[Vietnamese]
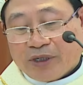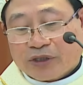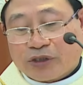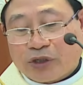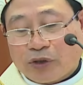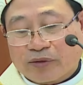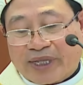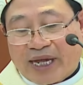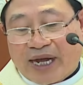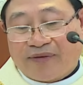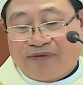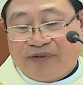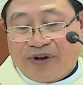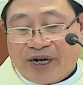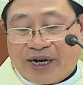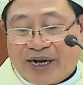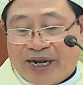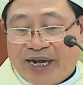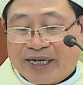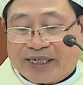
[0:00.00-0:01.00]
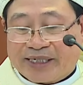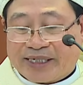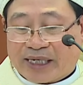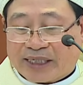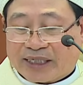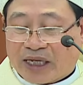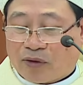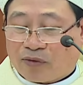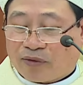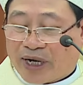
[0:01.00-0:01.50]
Chúng ta vừa nghe cha
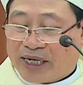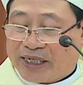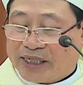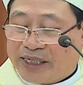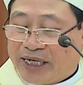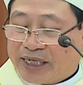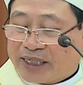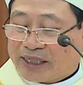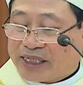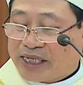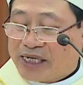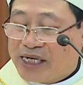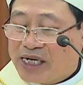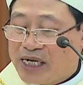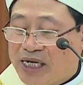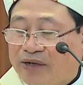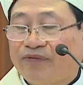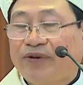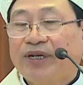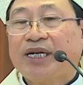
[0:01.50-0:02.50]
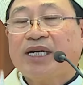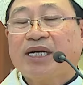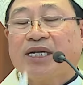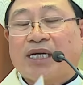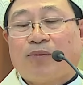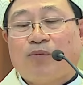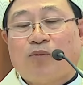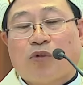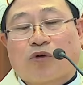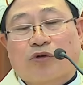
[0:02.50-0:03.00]
tổng đại diện thưa với
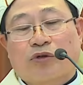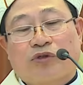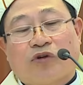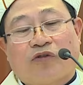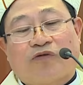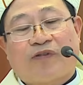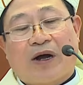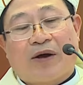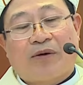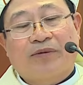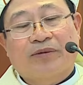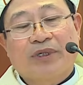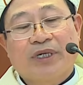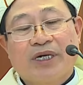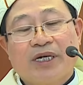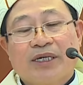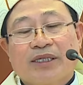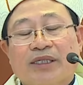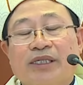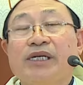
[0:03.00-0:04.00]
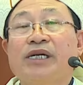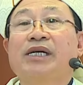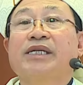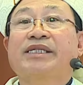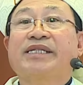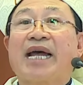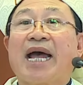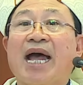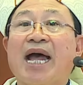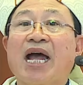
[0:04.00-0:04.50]
Giám mục chủ Phong, thưa
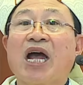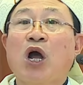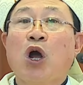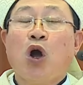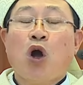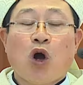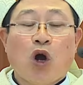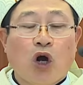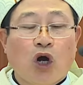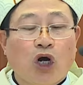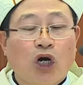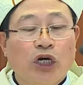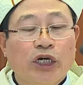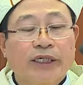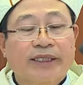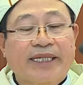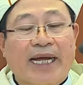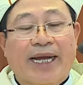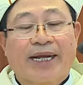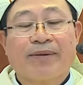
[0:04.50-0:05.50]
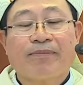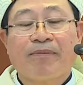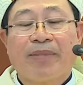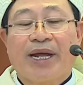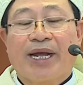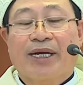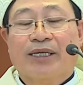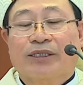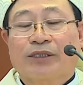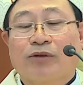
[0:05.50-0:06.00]
cha, hội thánh
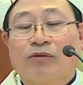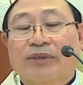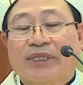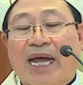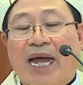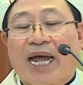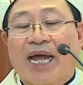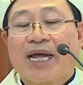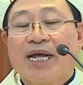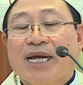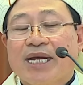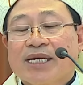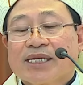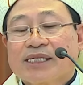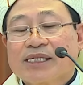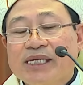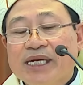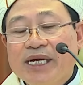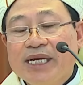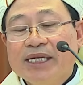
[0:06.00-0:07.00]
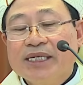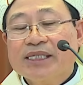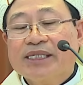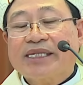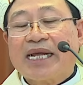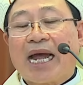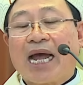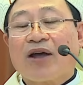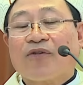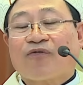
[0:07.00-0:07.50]
mẹ chúng ta xin
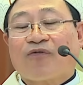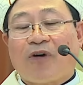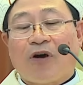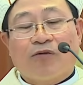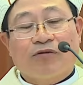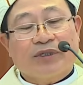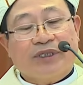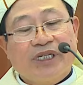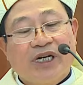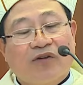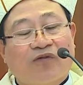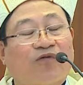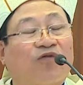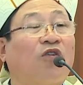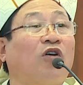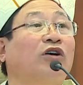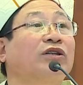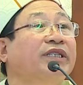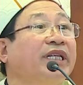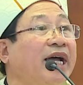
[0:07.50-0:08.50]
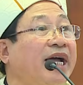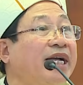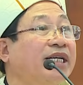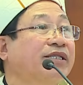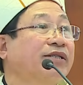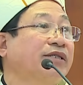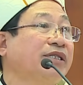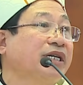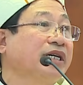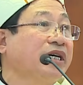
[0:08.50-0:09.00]
cha phong chức phó tế
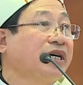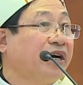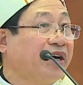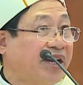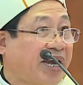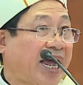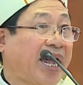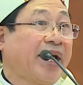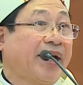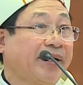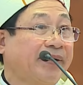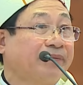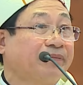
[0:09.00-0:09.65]
cho những người này